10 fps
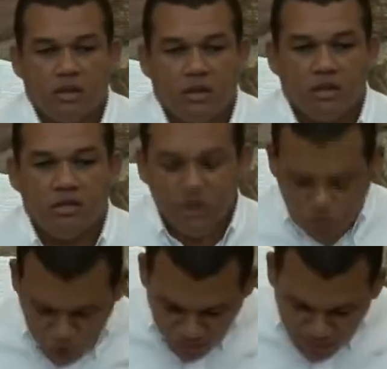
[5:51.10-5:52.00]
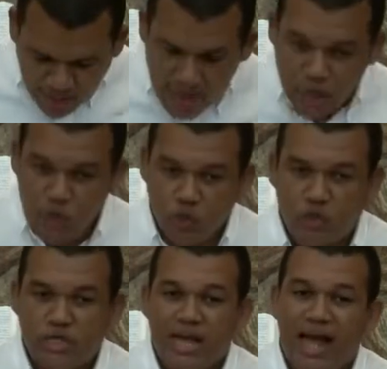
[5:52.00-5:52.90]
dentro de uma
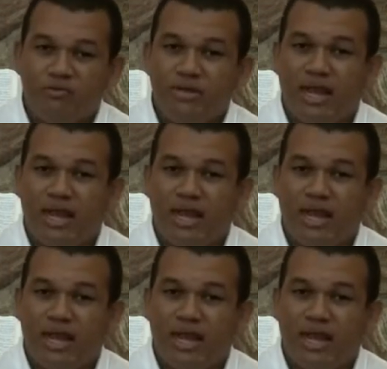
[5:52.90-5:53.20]
religiosidade,